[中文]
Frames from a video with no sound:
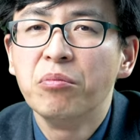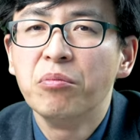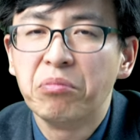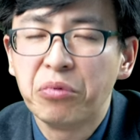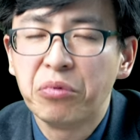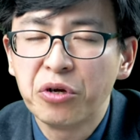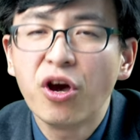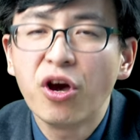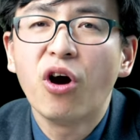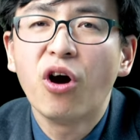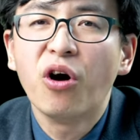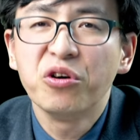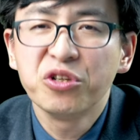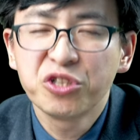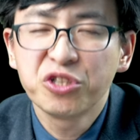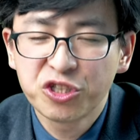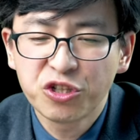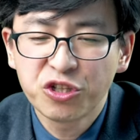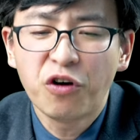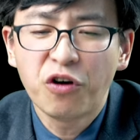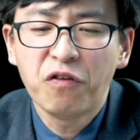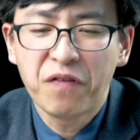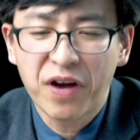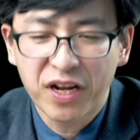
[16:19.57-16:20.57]
不要
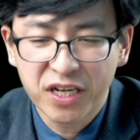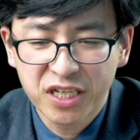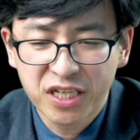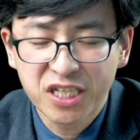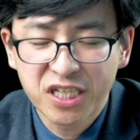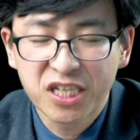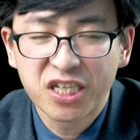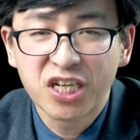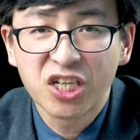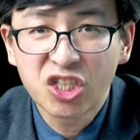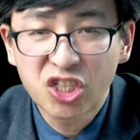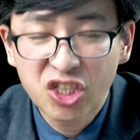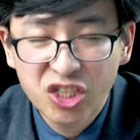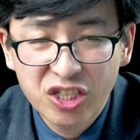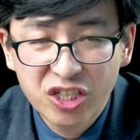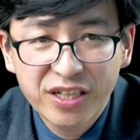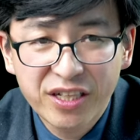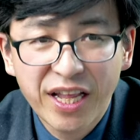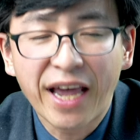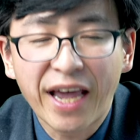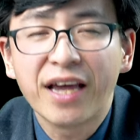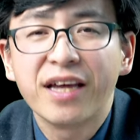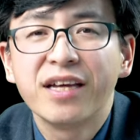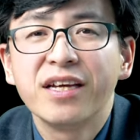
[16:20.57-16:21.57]
效法这个世
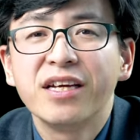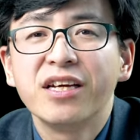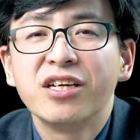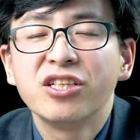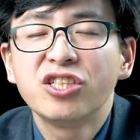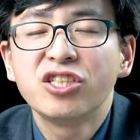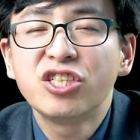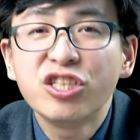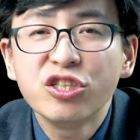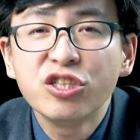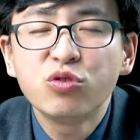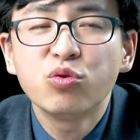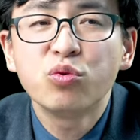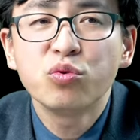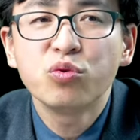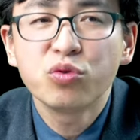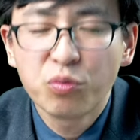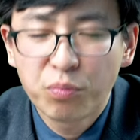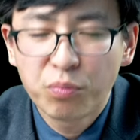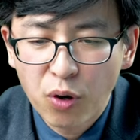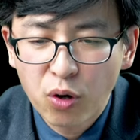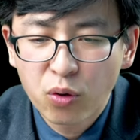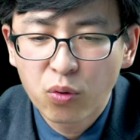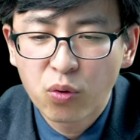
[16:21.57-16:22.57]
代，其中
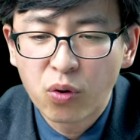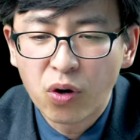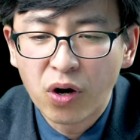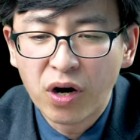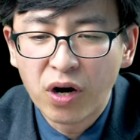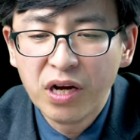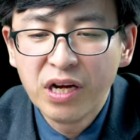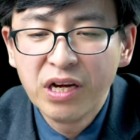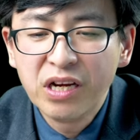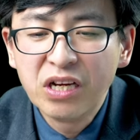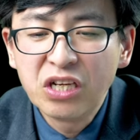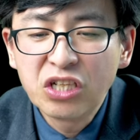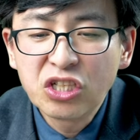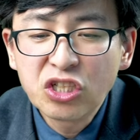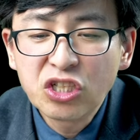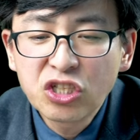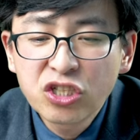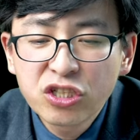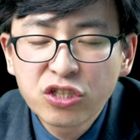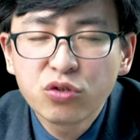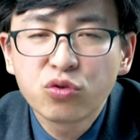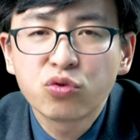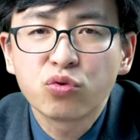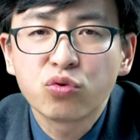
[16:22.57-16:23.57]
就包括
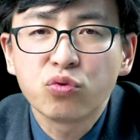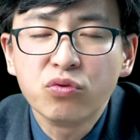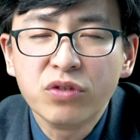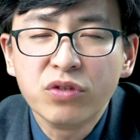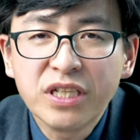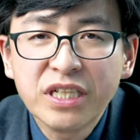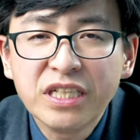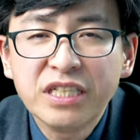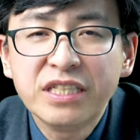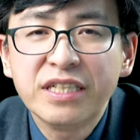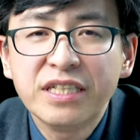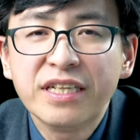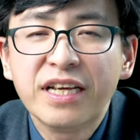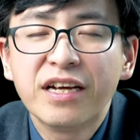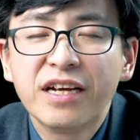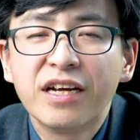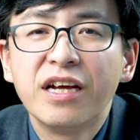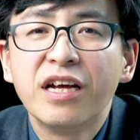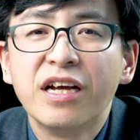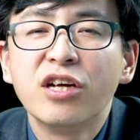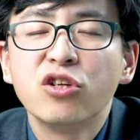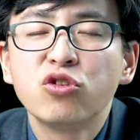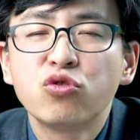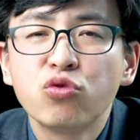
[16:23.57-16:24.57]
世俗的一些
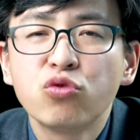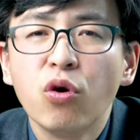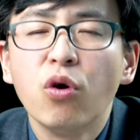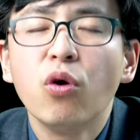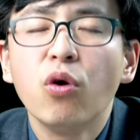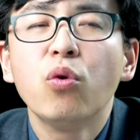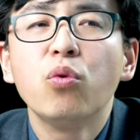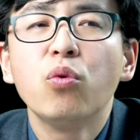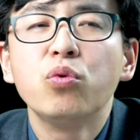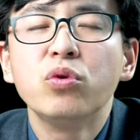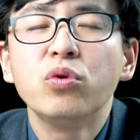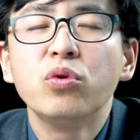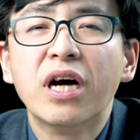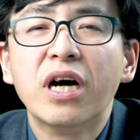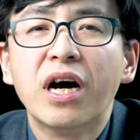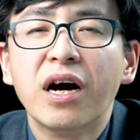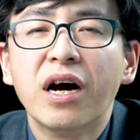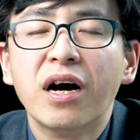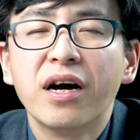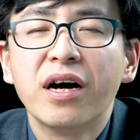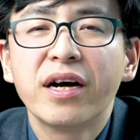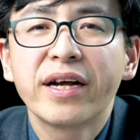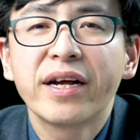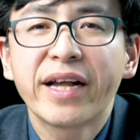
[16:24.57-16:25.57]
错误
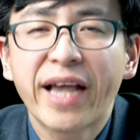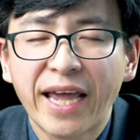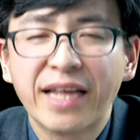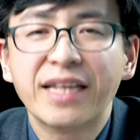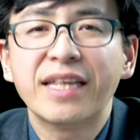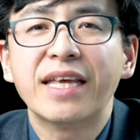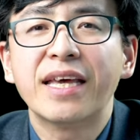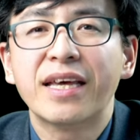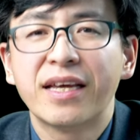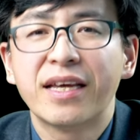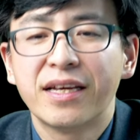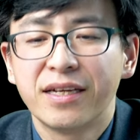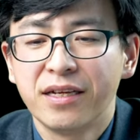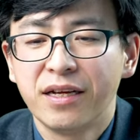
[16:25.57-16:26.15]
的概念。